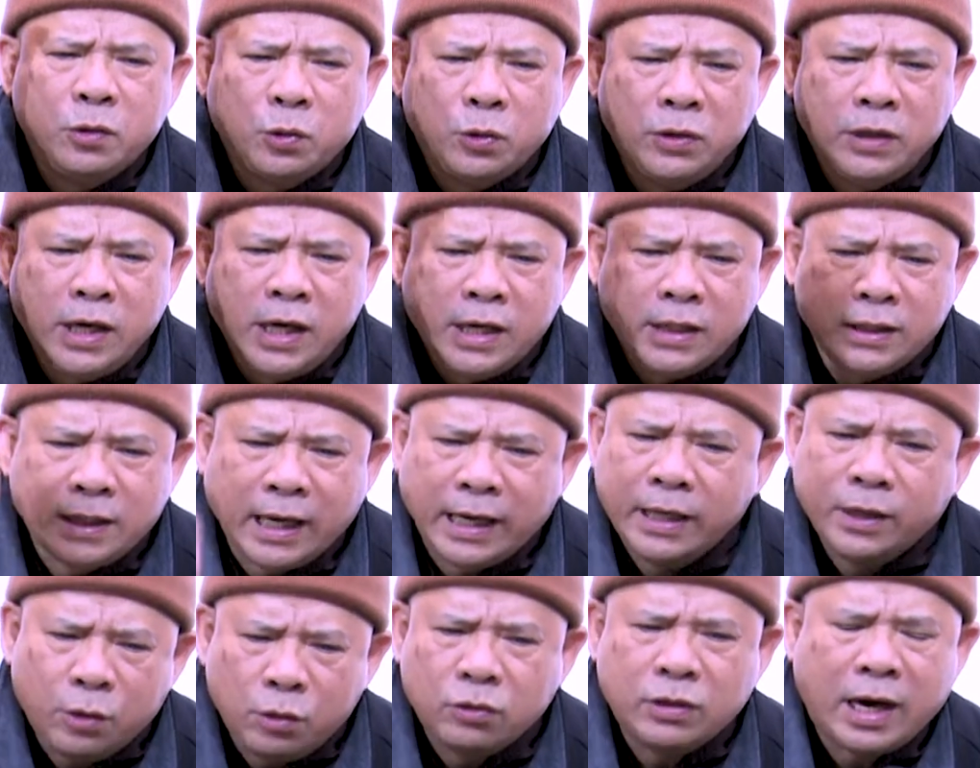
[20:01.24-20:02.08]
cuối đời
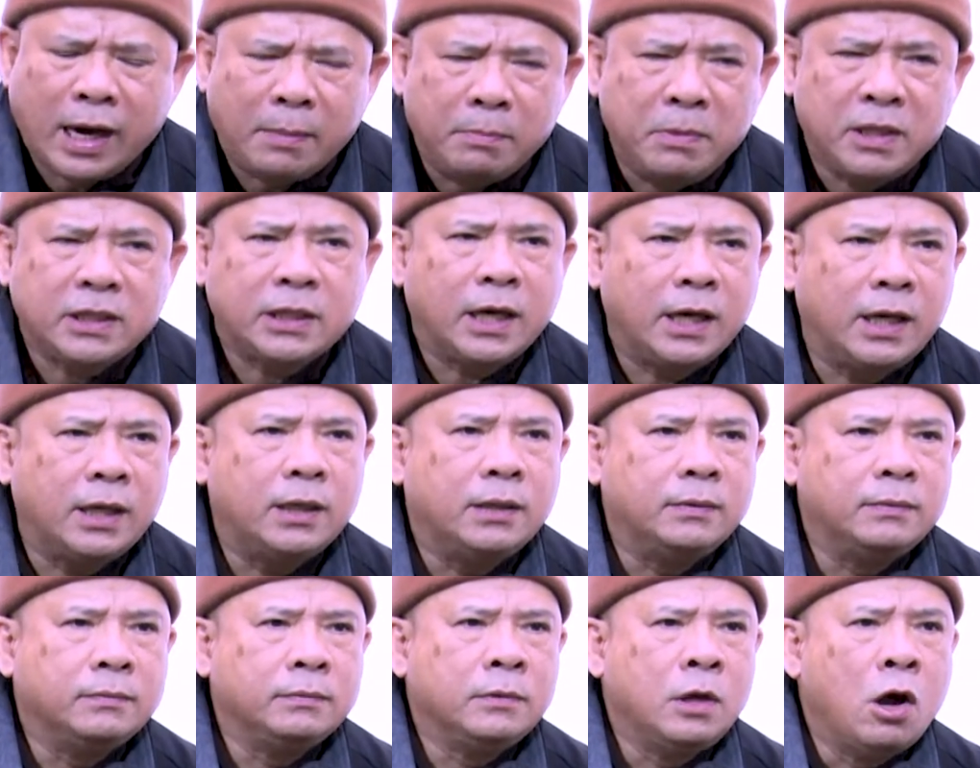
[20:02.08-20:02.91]
thấy con rắn mà
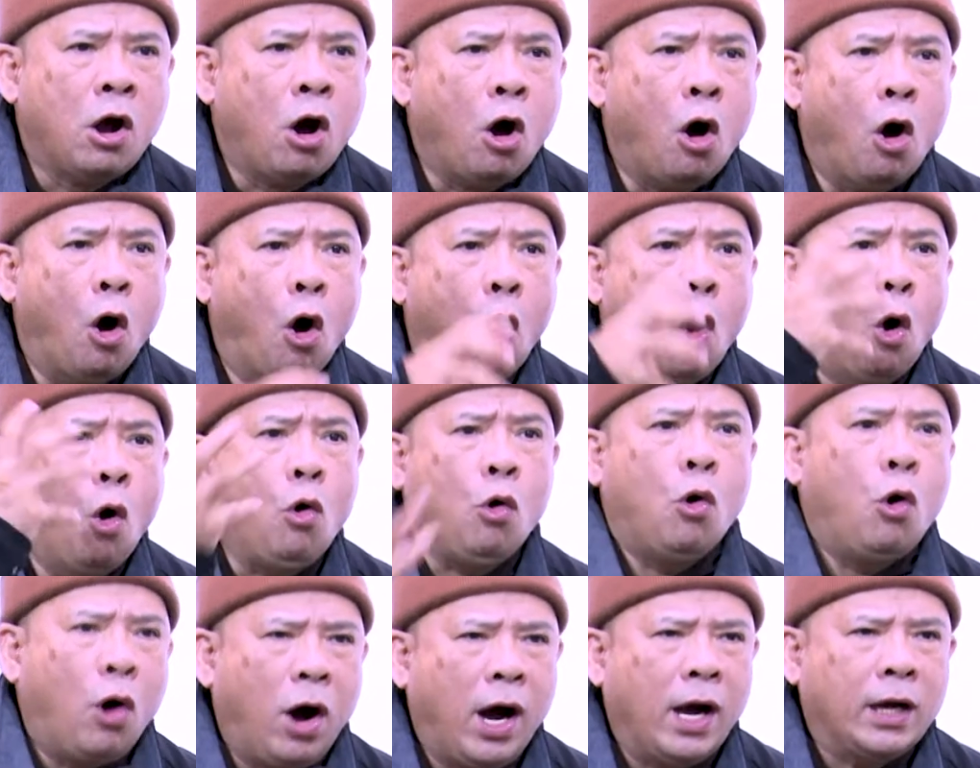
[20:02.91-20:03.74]
sợ, hốt
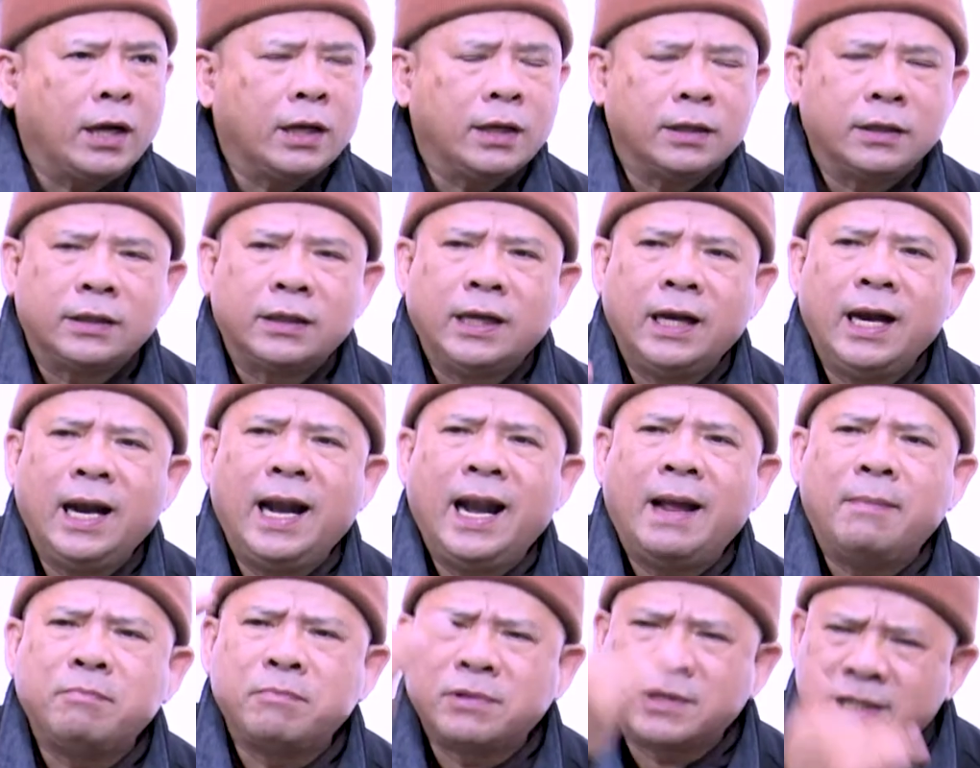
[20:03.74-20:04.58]
hoảng, thì
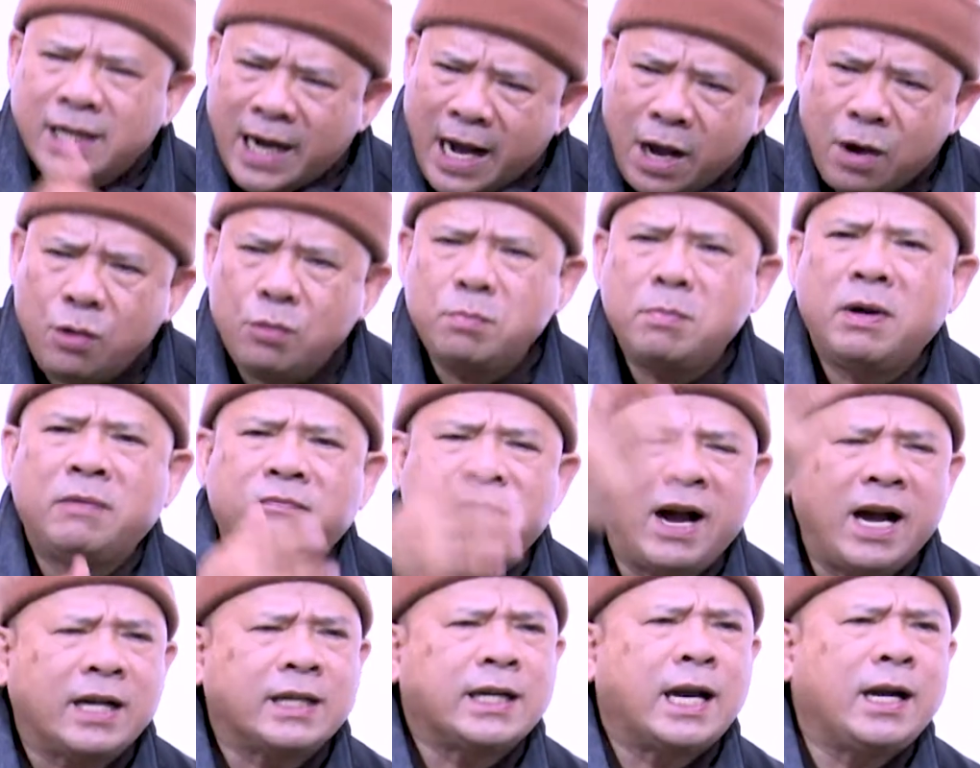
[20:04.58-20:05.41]
làm sao mà
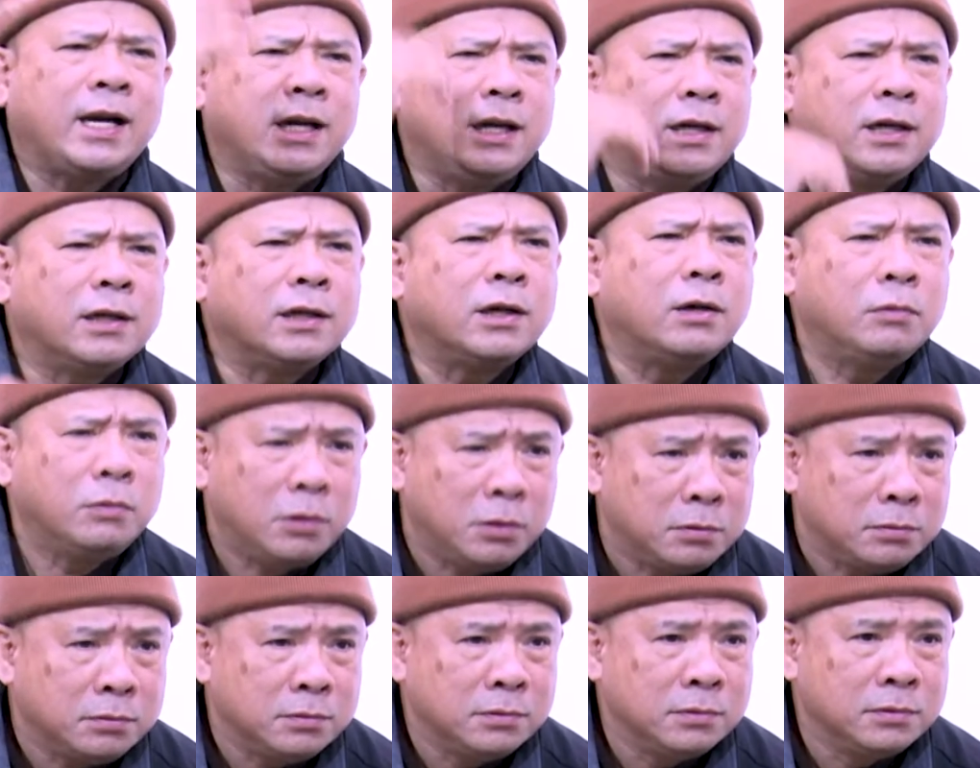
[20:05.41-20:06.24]
vãng sanh được, đúng
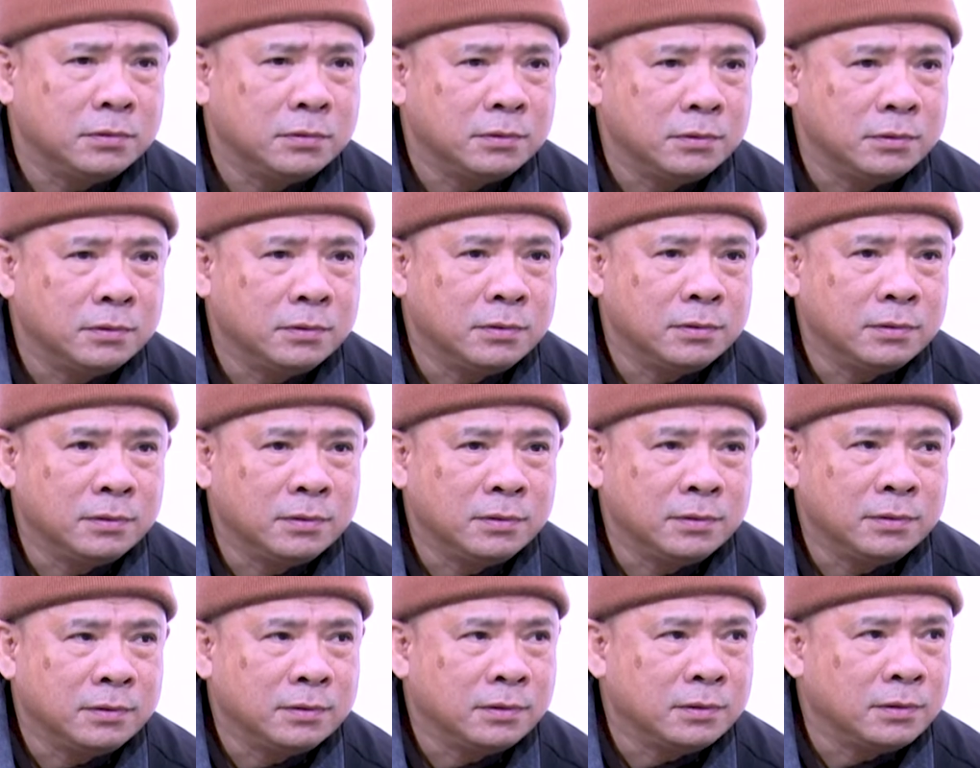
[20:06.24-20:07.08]
không?
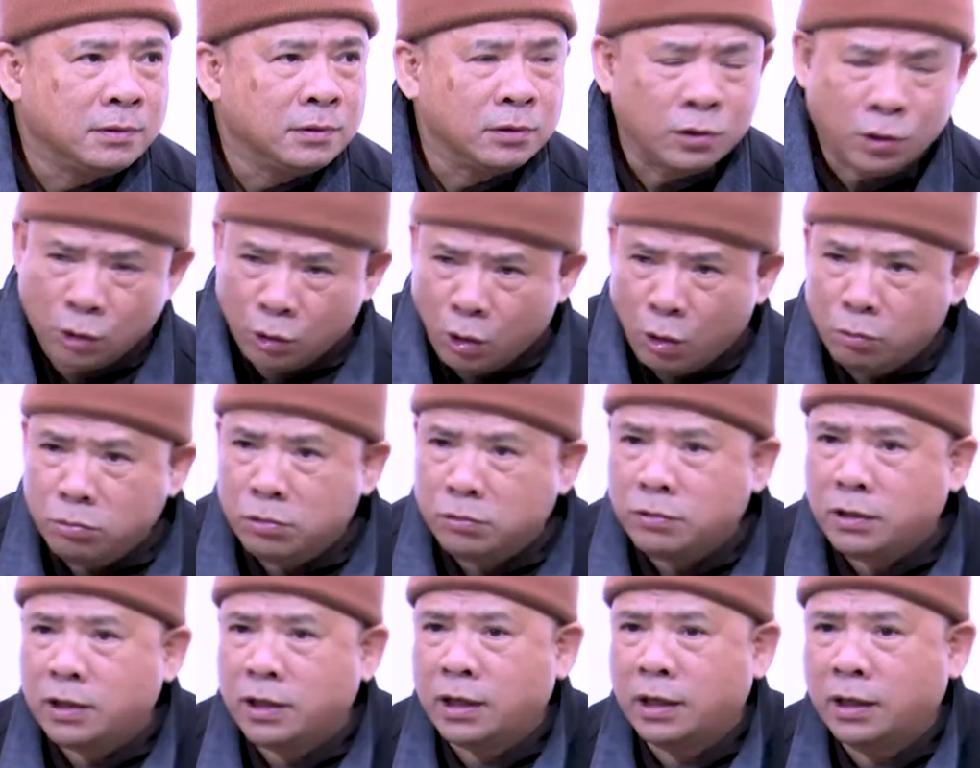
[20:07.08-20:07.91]
Có đúng
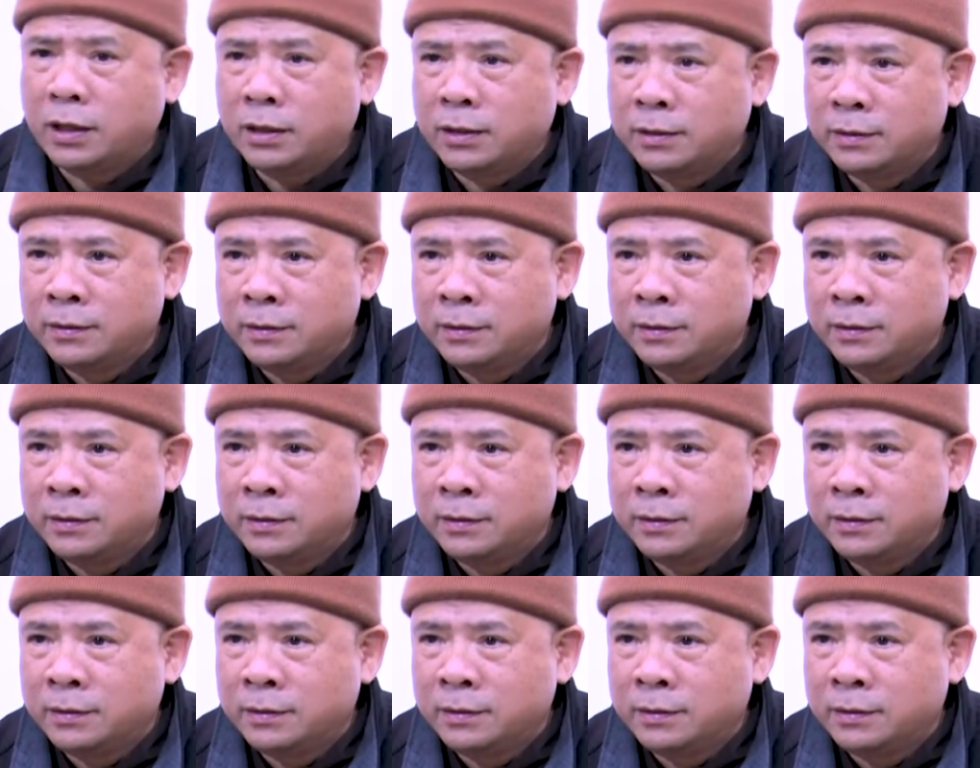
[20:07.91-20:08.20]
không nè?